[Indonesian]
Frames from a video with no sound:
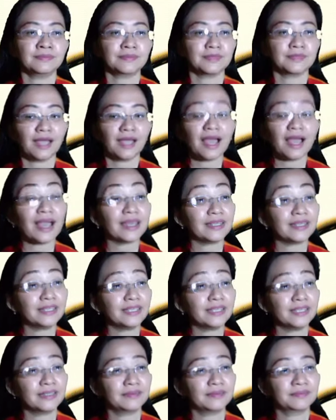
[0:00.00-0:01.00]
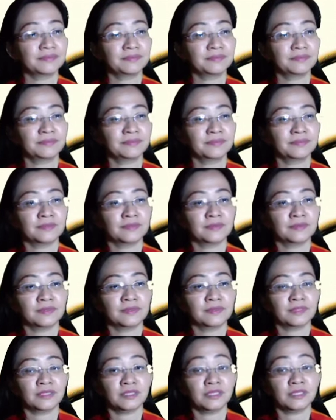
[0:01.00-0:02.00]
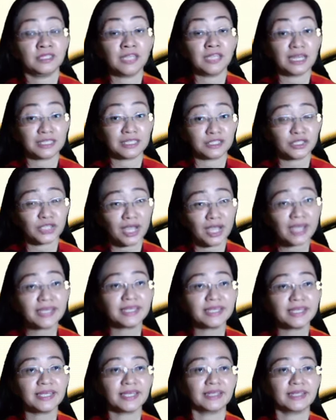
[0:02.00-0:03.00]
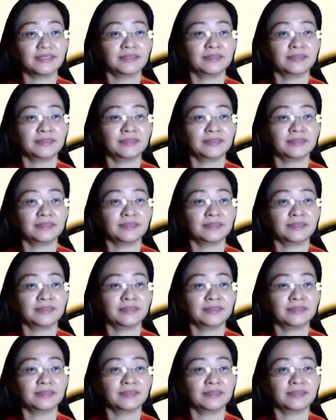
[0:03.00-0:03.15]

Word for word: air yang cair